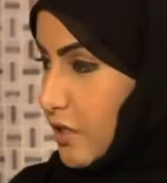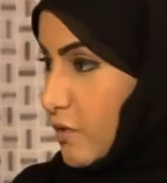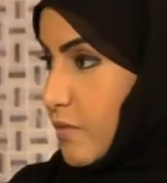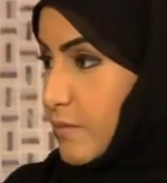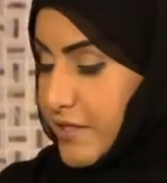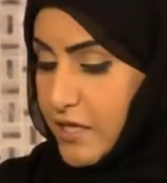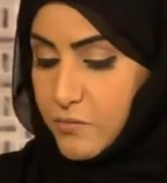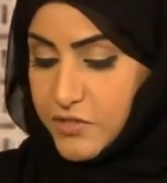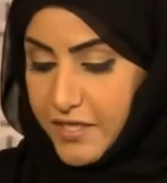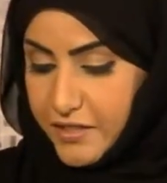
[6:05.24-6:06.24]
والمملكه
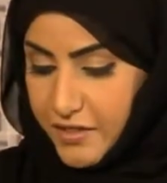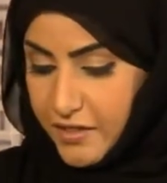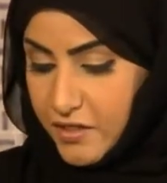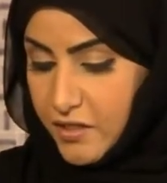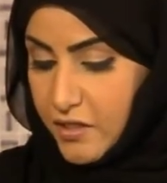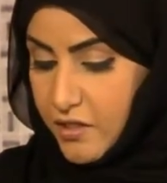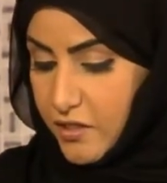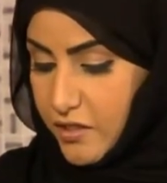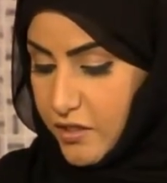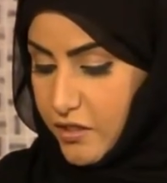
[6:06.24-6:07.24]
المتحده
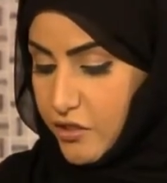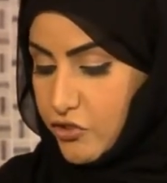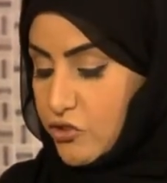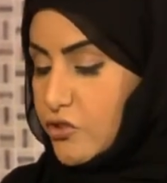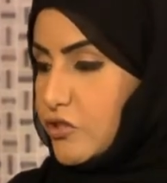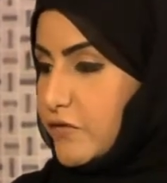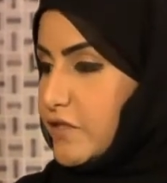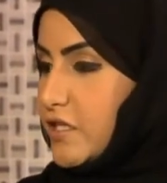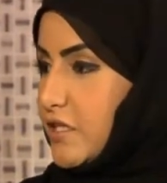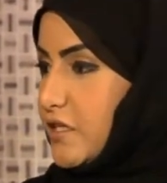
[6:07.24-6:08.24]
آه، شلون
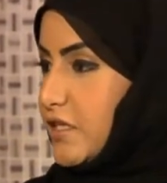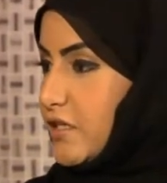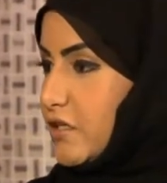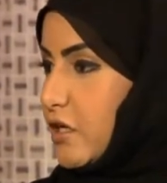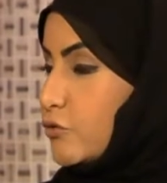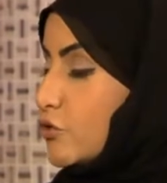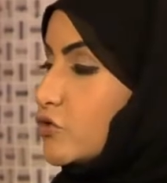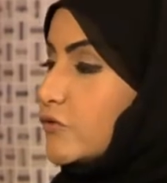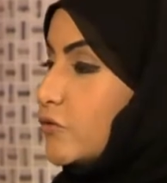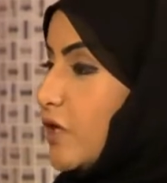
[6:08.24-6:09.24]
شفتي او شلون
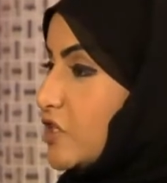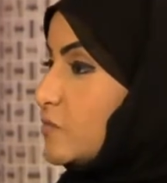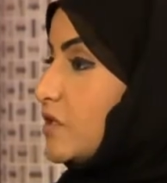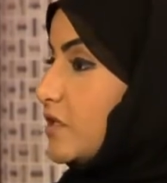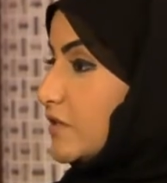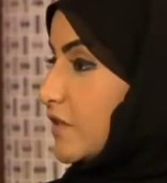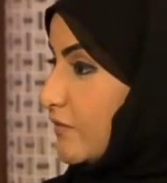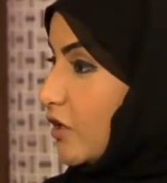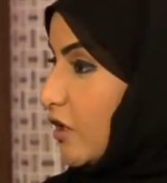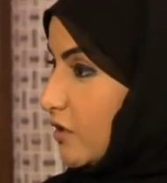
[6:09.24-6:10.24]
شفتوا حجم
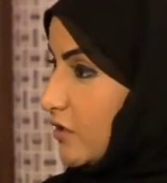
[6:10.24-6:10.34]
التفاعل